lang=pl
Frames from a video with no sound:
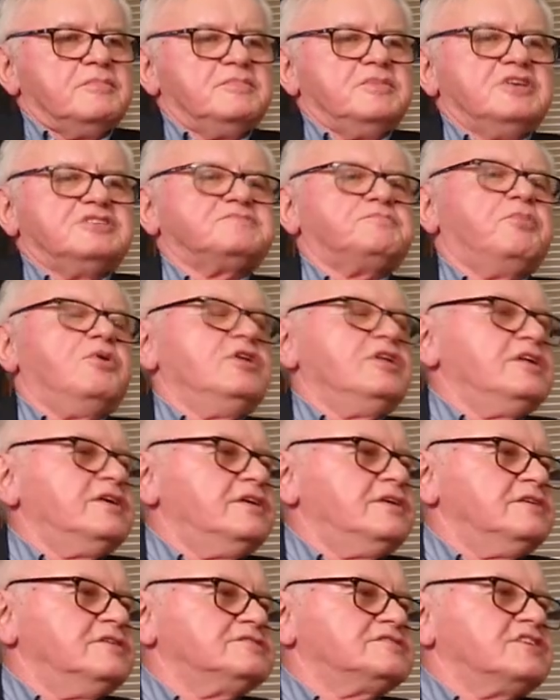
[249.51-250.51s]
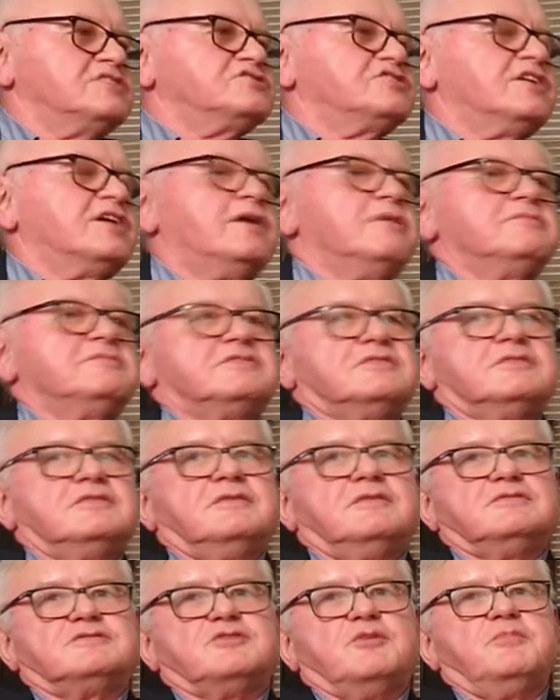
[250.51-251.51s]
jest pole, zastrzegam
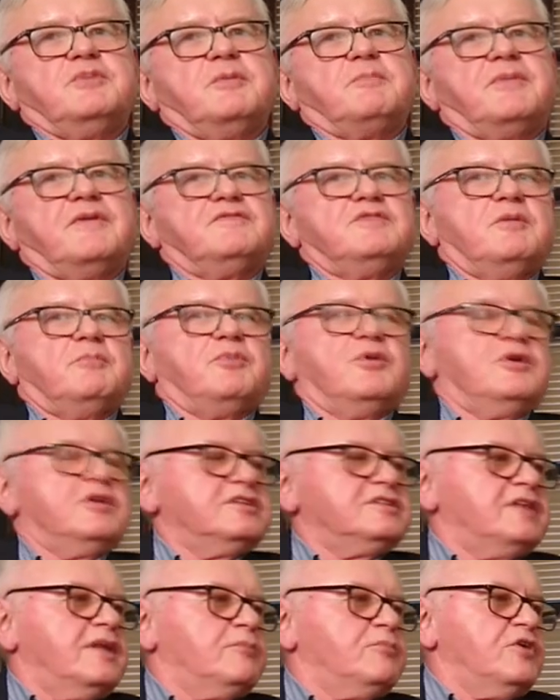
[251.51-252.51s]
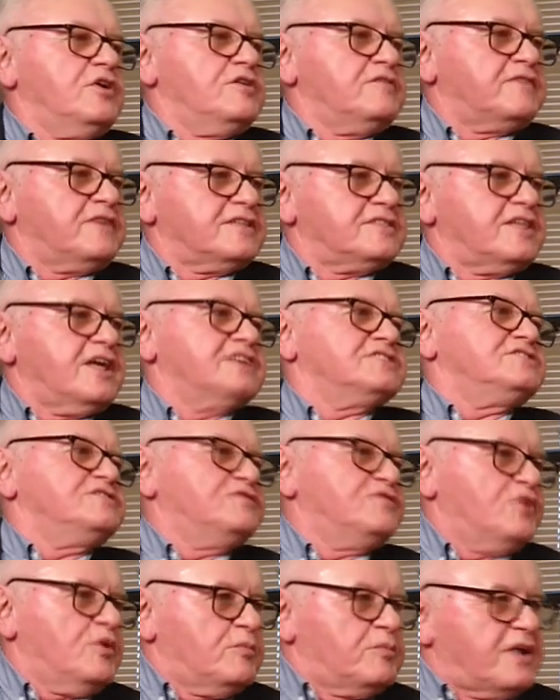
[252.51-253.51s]
sobie pewne pole dla mojej fantazji,
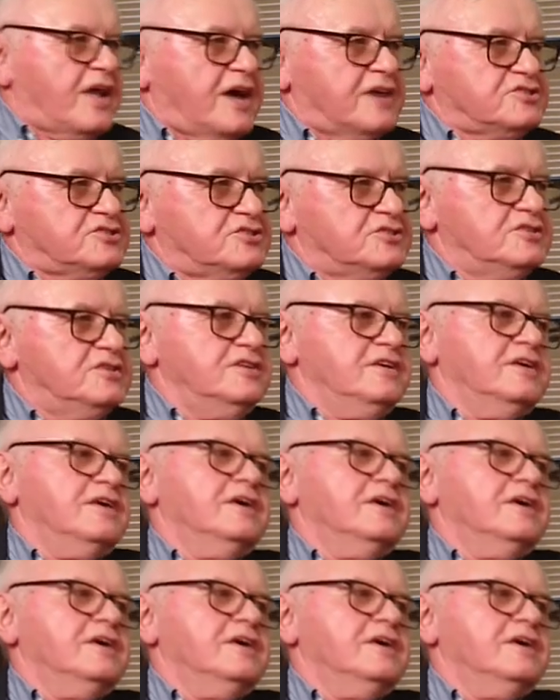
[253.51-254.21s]
wyobraźni